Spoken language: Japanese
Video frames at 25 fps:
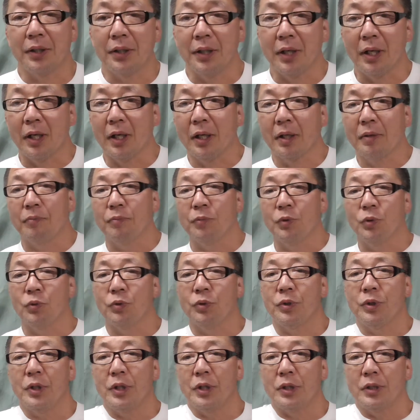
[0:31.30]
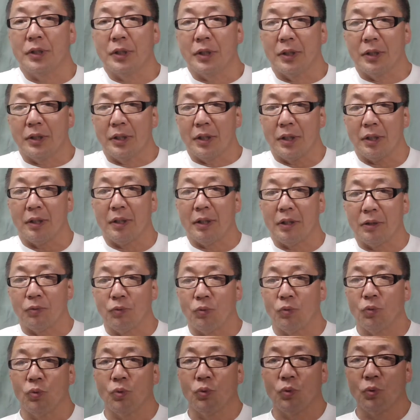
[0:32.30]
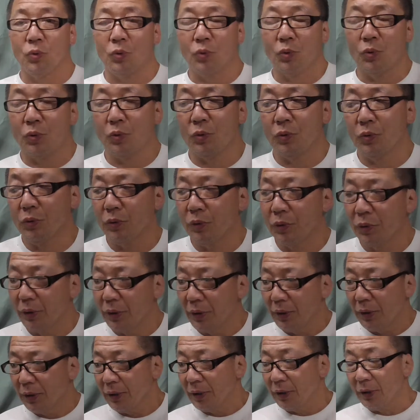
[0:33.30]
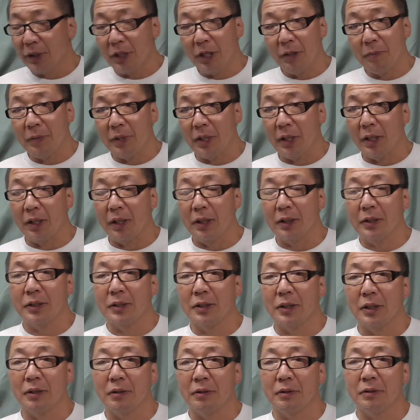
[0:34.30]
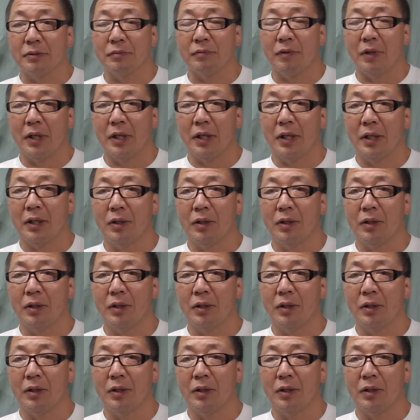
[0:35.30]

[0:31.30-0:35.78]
ね病院へ行ってきて、あのー、胃カメラやってきたんですわ。